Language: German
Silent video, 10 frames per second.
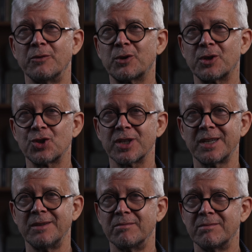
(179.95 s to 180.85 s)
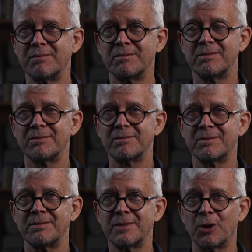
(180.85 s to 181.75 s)
wird gestrichen.
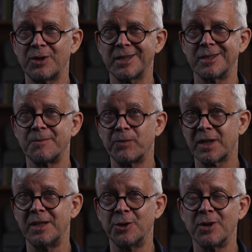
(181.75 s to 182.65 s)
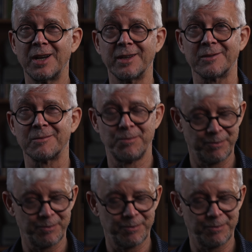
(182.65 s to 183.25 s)
Auch hier gilt, kill your darlings.